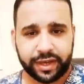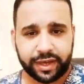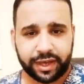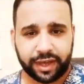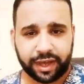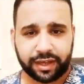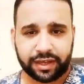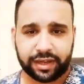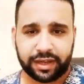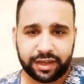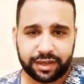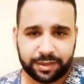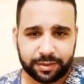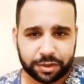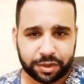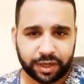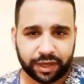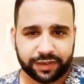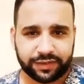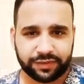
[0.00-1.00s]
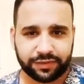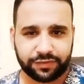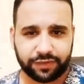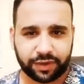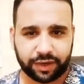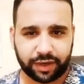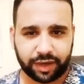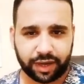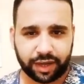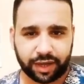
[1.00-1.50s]
عقلاني مش عايز
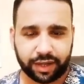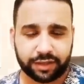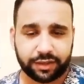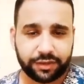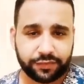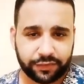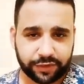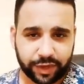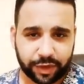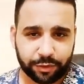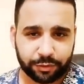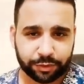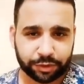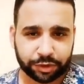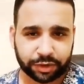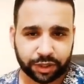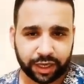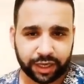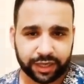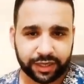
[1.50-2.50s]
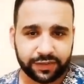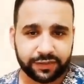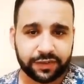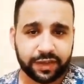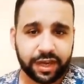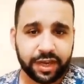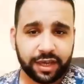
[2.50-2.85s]
يفرح حد فيه أو مش عايز